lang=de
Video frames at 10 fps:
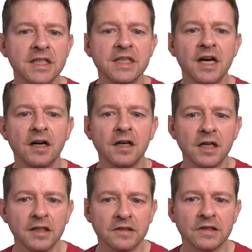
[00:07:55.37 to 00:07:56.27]
in der
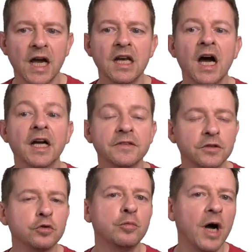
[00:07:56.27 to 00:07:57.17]
Zeile 1
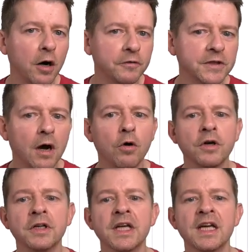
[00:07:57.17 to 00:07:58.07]
drüber
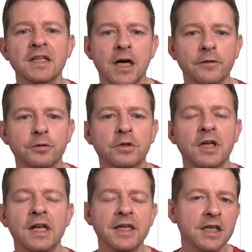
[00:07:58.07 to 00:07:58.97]
auftauchen. Dafür
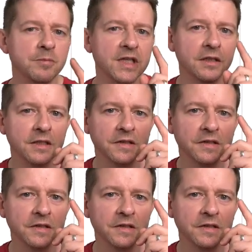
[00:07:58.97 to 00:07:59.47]
lege ich mir